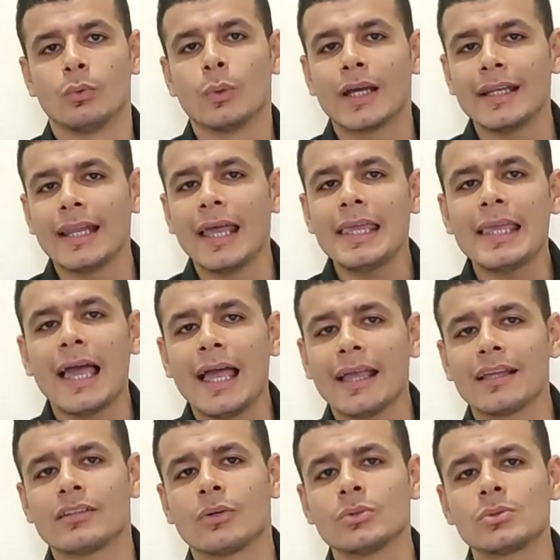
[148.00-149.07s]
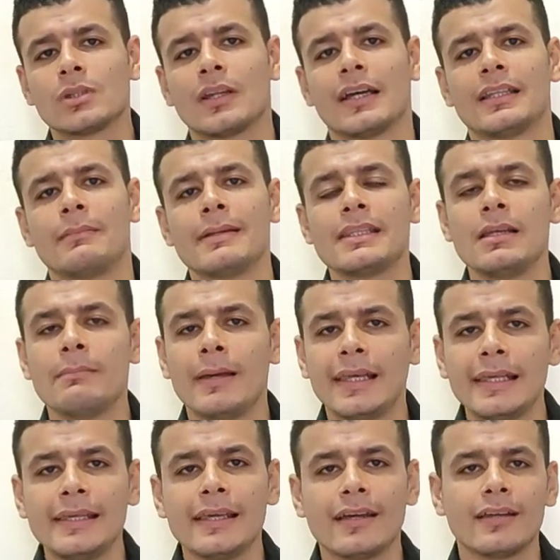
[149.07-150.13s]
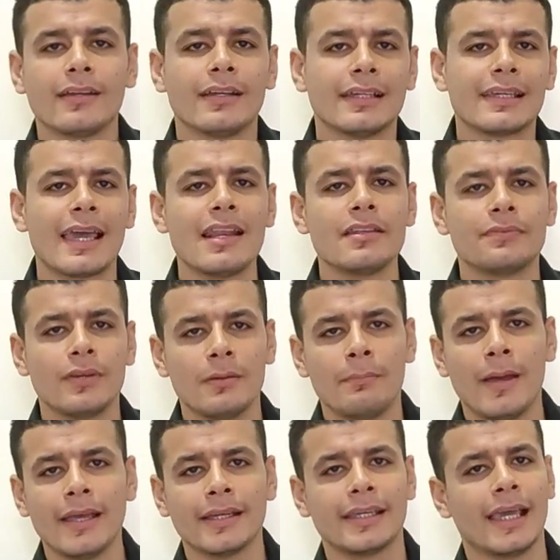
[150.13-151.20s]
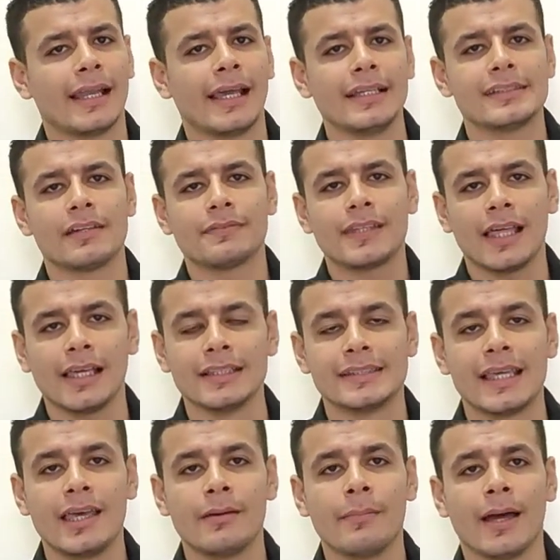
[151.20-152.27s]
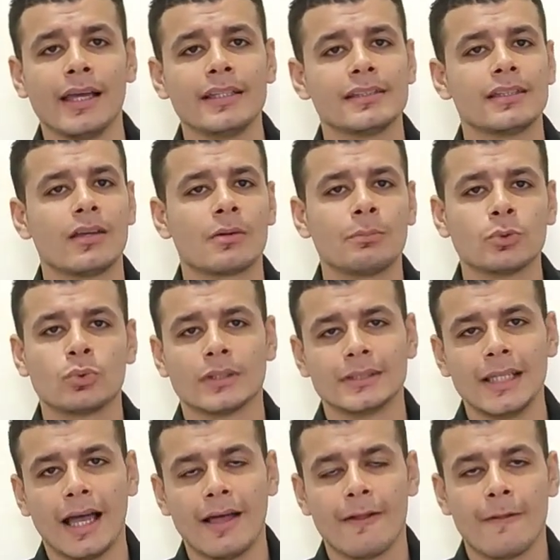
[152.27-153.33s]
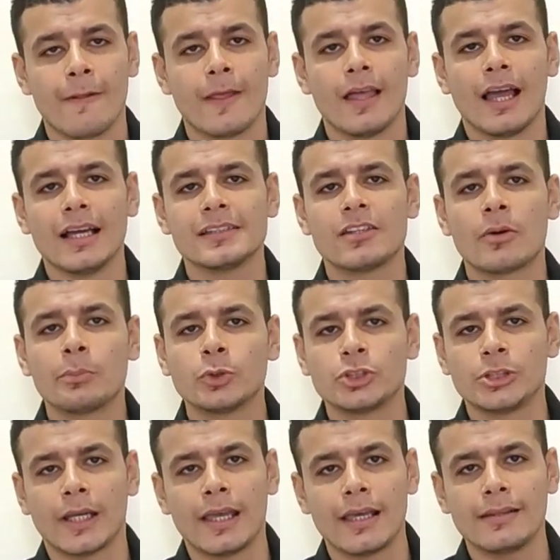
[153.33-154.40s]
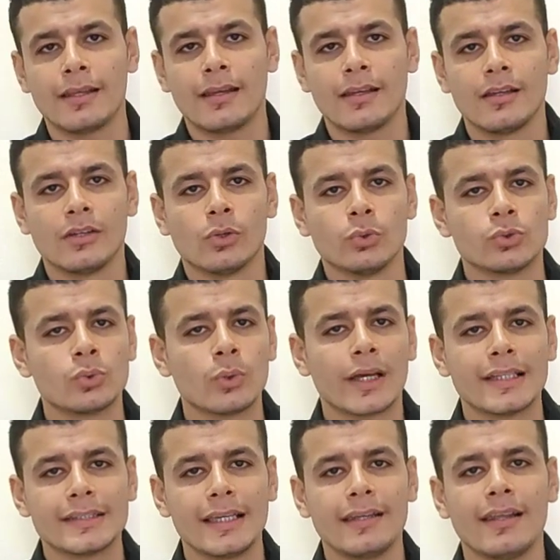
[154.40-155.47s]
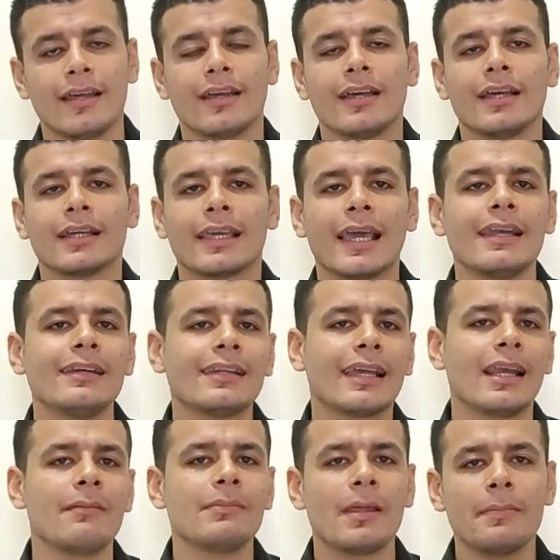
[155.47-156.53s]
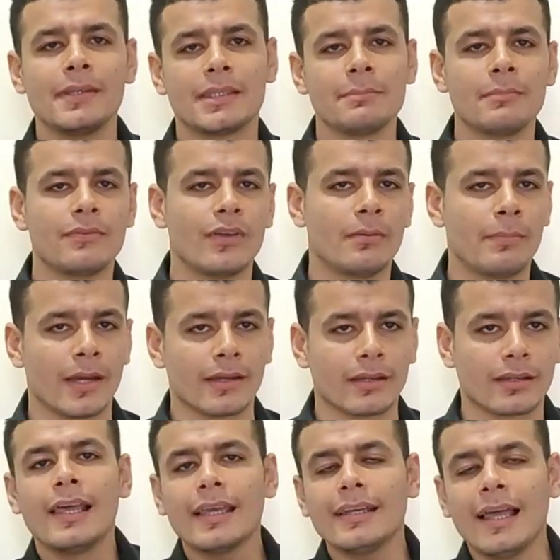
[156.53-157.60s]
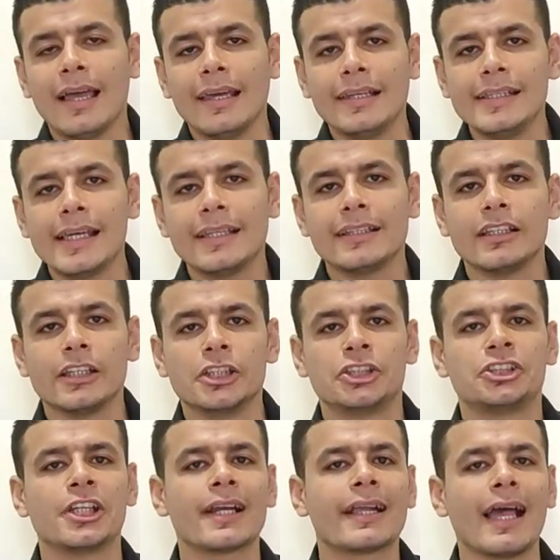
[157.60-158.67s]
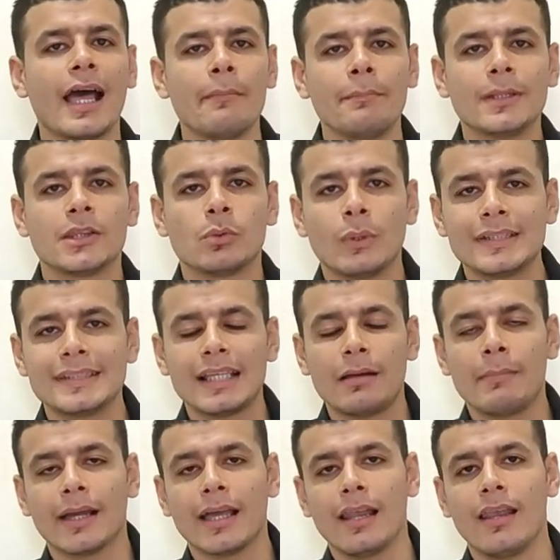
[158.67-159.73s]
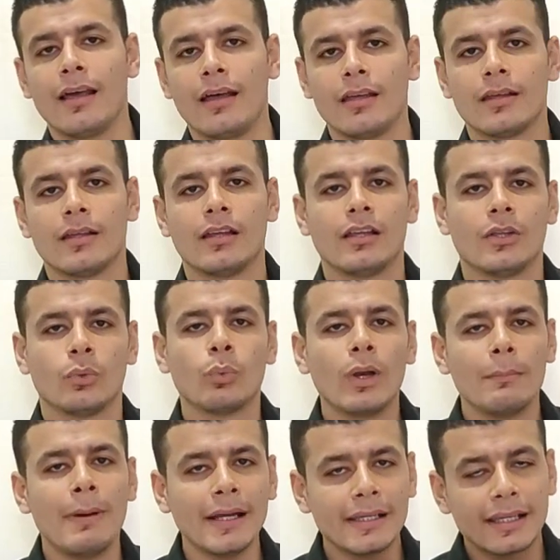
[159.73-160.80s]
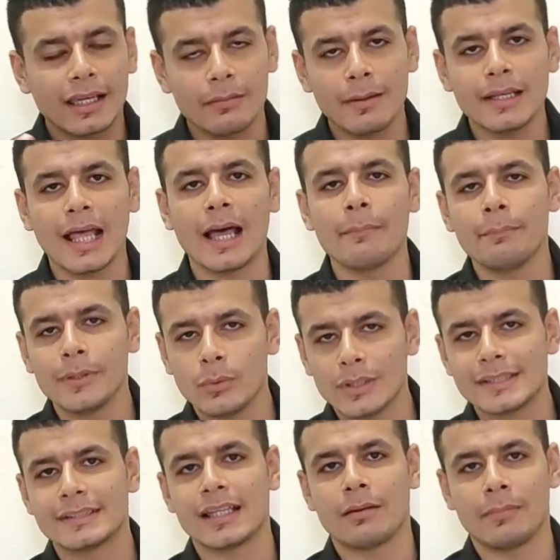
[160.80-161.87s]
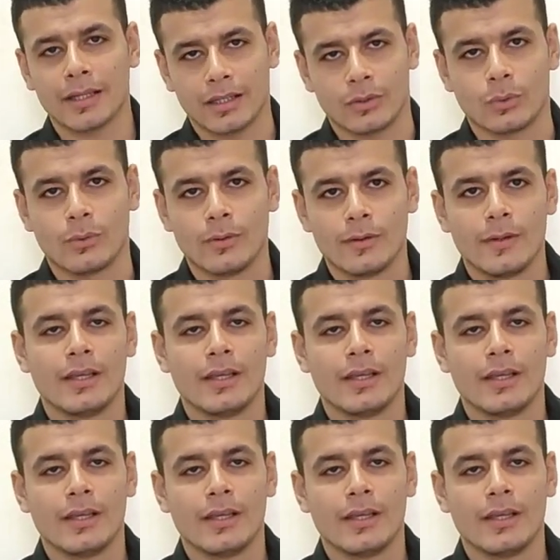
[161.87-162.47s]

وكان اي حاجه تخص الخدمات الماليه كانت في البنك يعني عايز افتح حساب عايز اربط وديعه عايز اربط شهاده لزوم خزانه كان الكلام ده بيتم في البنك لكن حاليا الشركه حبت توسع مجالها والبنك كمان حب يوسع مجاله